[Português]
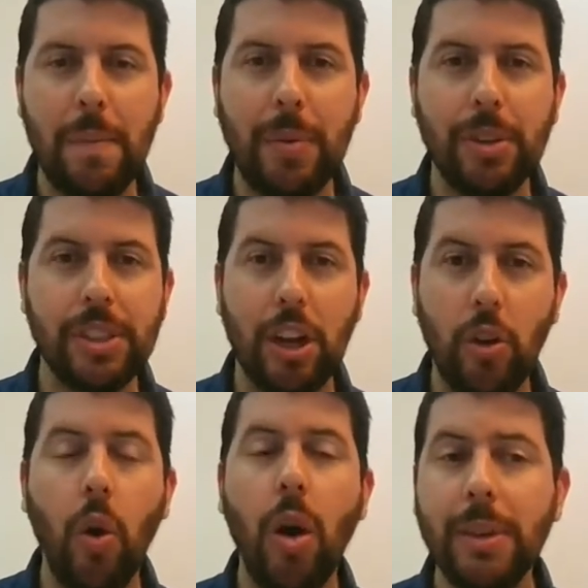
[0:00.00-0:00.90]
para
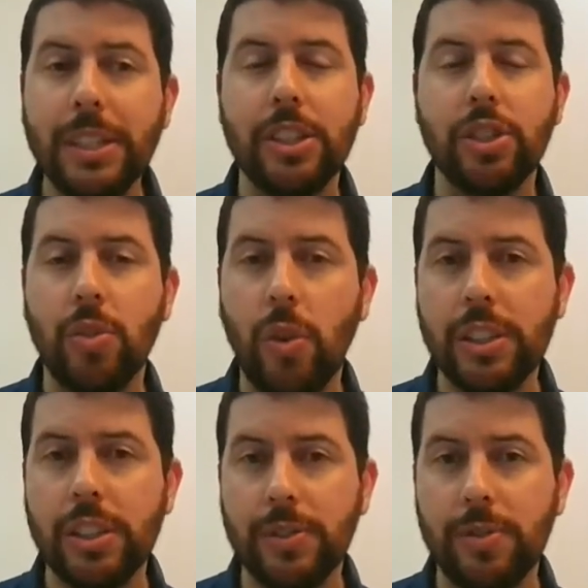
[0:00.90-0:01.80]
mostrar como essas
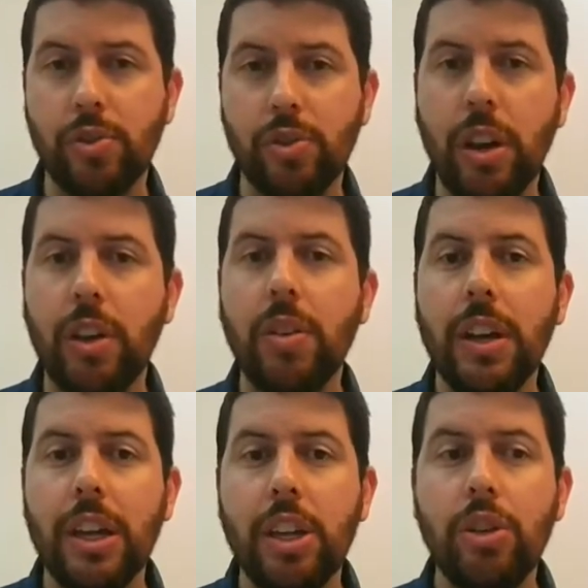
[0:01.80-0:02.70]
coisas
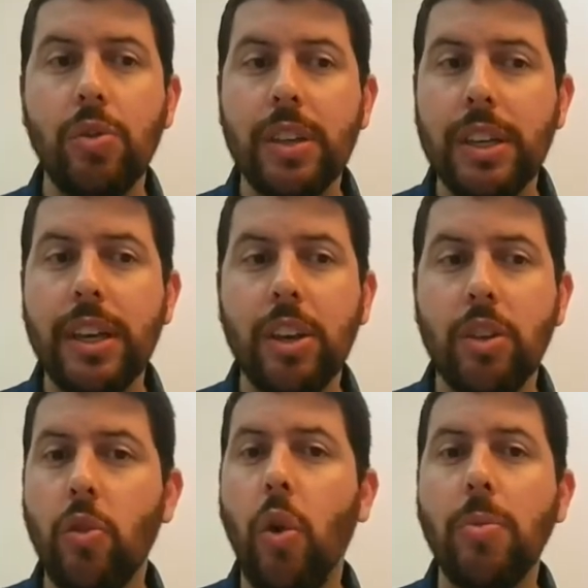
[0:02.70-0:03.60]
funcionam e o que
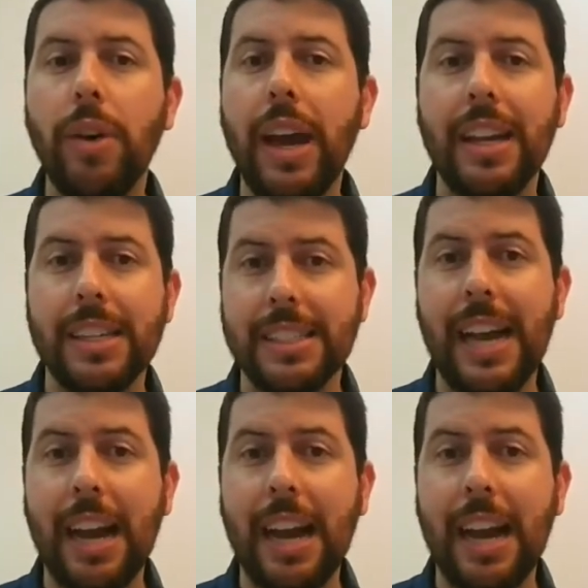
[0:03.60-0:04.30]
e como elas